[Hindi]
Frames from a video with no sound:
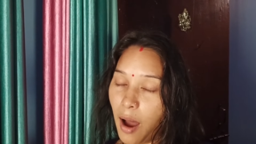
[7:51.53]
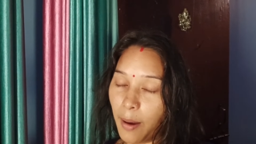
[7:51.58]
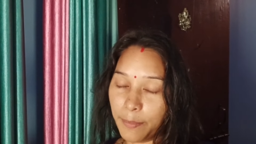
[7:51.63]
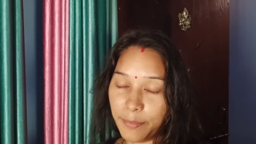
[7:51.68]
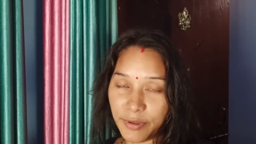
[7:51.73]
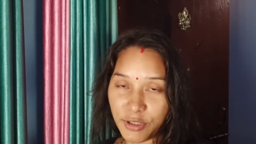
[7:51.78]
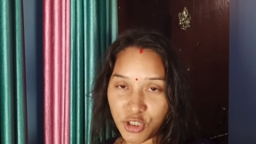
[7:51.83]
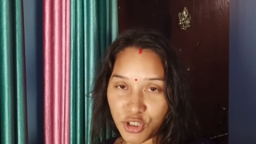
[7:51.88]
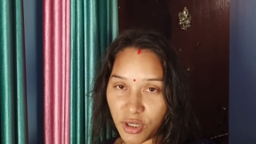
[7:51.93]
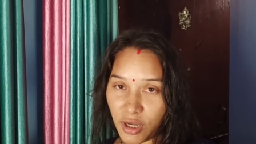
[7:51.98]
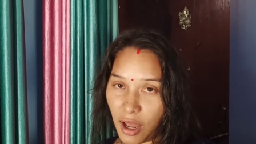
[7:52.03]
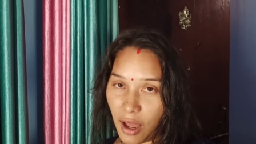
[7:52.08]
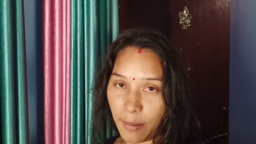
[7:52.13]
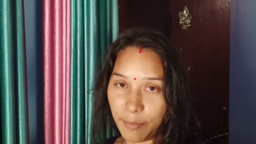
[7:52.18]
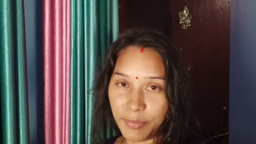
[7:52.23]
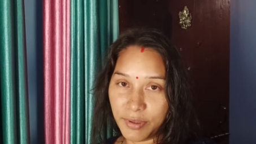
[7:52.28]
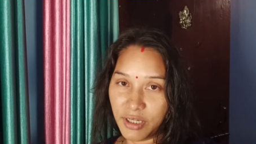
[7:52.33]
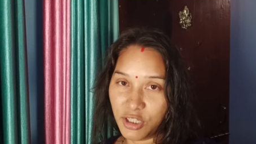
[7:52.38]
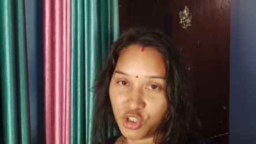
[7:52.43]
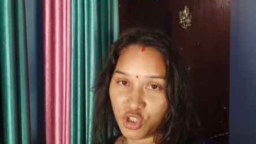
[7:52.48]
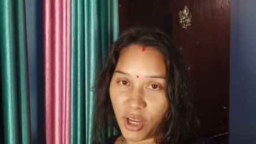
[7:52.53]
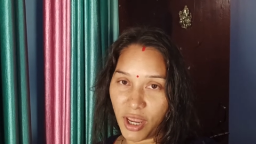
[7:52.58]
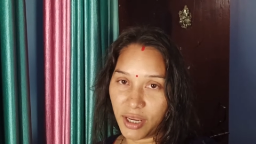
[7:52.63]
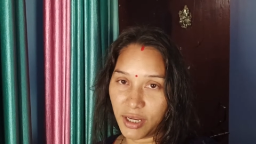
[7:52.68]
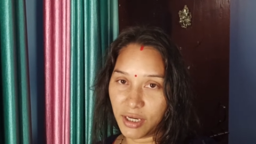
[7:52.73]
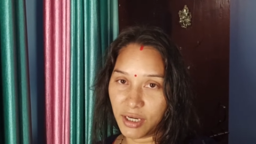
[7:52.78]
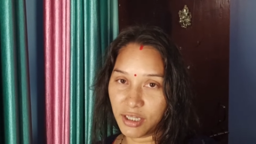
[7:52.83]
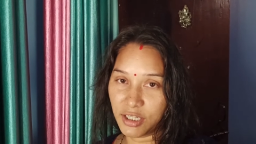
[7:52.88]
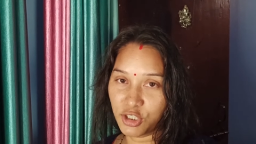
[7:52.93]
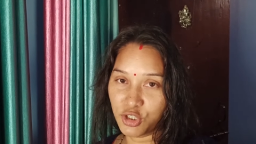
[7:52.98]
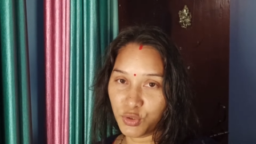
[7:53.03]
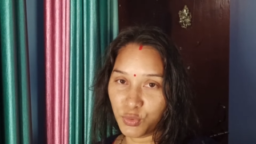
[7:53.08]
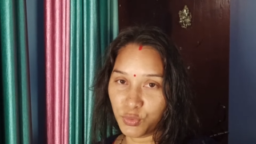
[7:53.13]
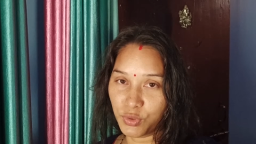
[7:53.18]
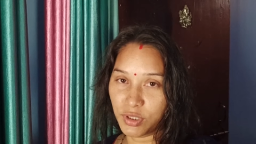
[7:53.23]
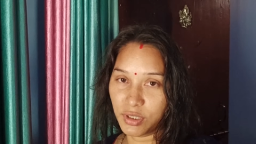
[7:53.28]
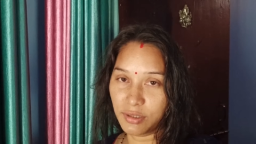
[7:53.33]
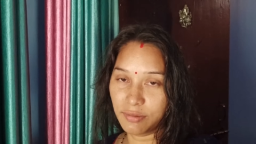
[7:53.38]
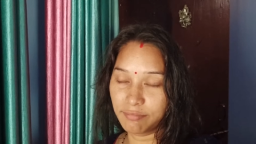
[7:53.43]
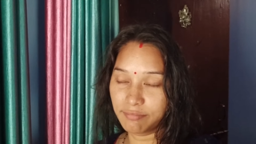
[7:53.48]
आप भी आप भी नहीं चाहेंगे ना कि
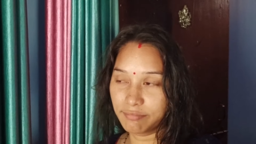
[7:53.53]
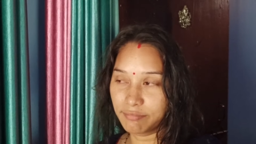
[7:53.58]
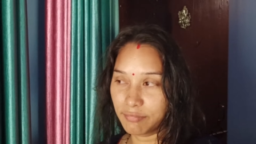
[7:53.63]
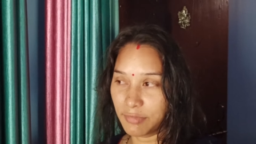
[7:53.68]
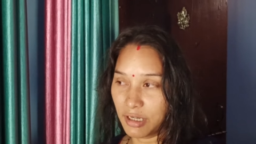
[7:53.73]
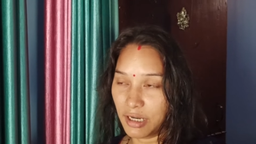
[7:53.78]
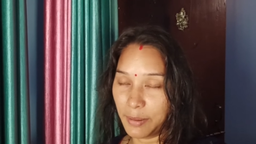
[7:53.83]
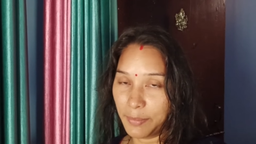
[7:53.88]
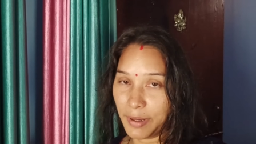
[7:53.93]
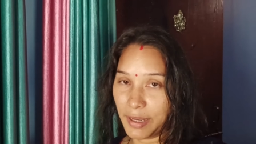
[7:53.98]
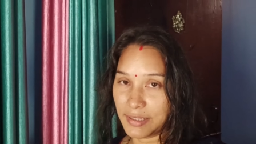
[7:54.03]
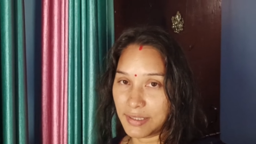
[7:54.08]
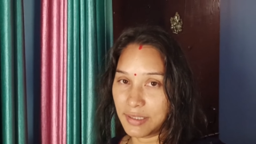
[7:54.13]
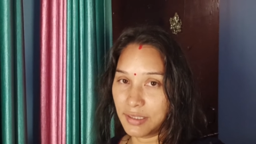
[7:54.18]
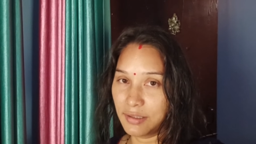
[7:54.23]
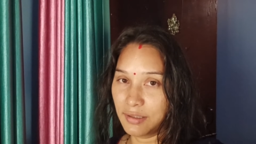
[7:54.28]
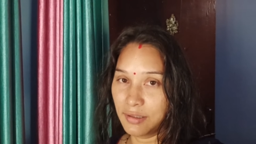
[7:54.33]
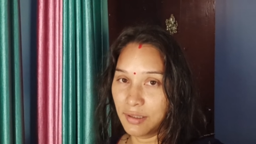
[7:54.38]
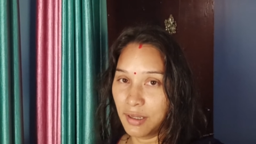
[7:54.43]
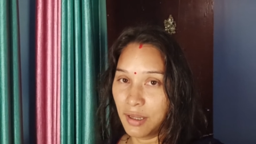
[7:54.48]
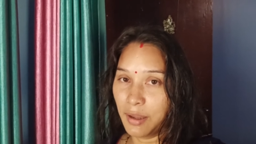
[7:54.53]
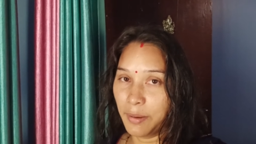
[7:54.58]
ज्योति मतलब ऐसी